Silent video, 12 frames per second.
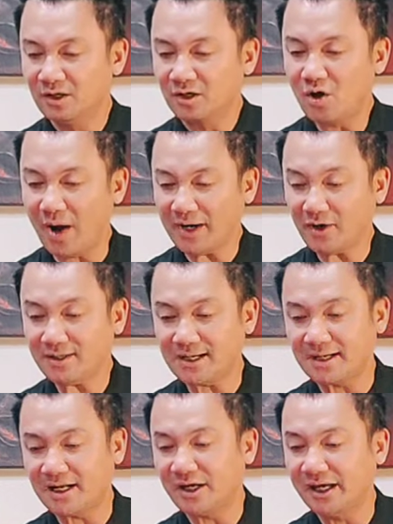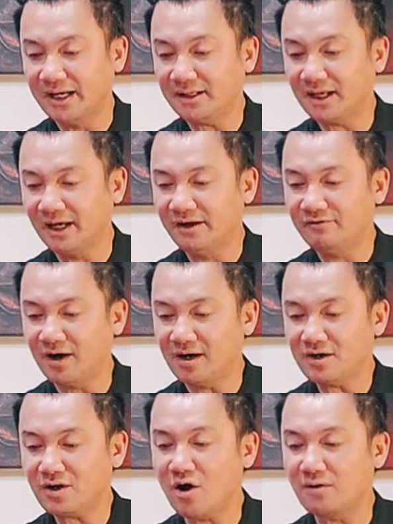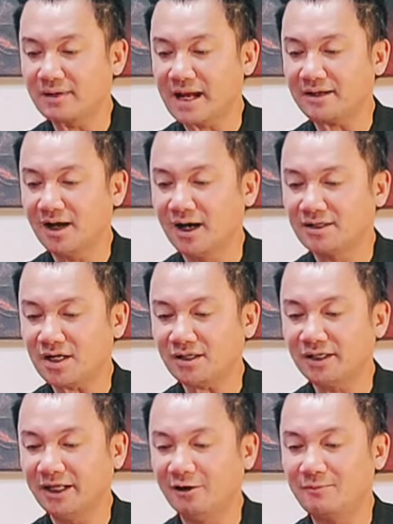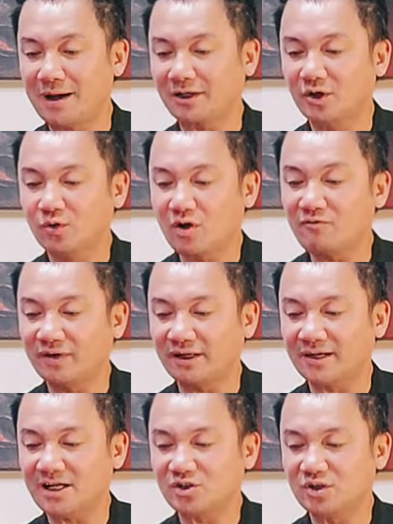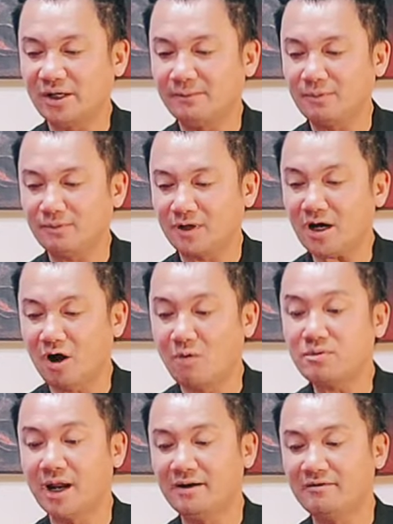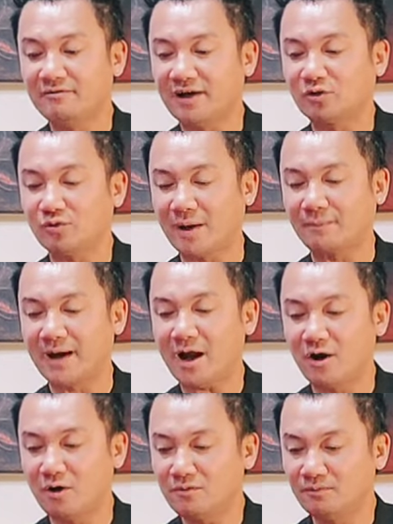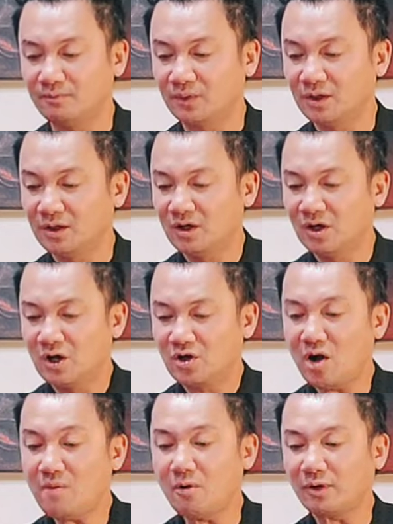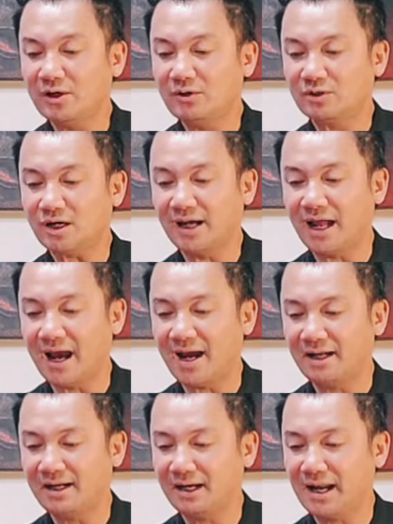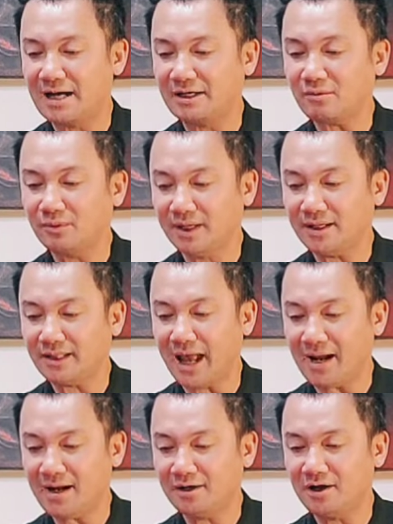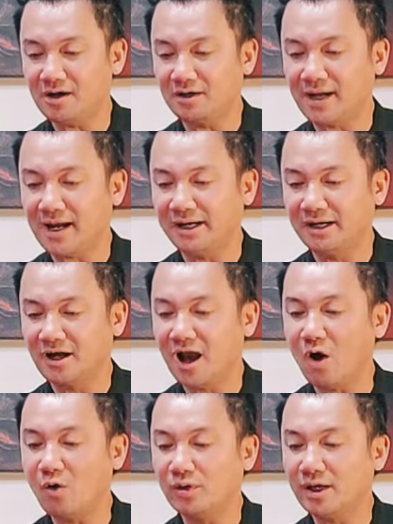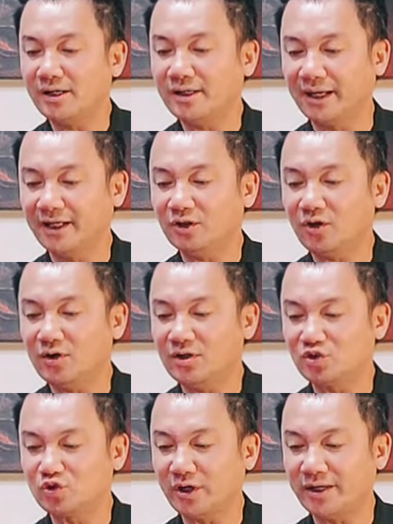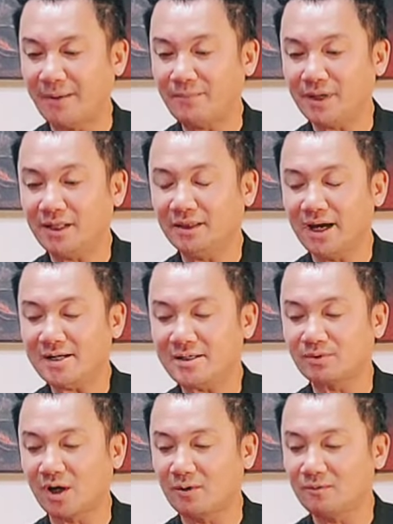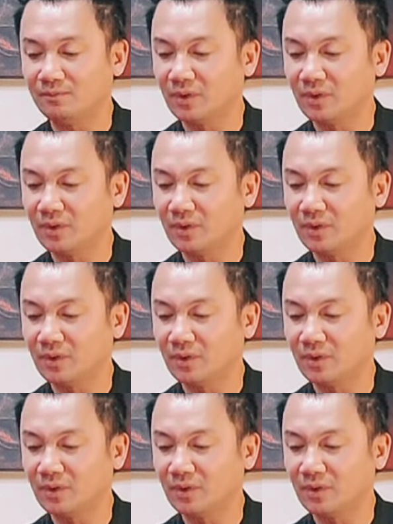Cô ấy nói rằng là hiện chị vẫn còn đang nợ rất nhiều mặc dù công việc livestream rất ổn định và thu nhập khá ổn. Có một điều rất lạ là trong những tháng gần đây, hầu như chị tôi suy giảm kinh tế trầm trọng,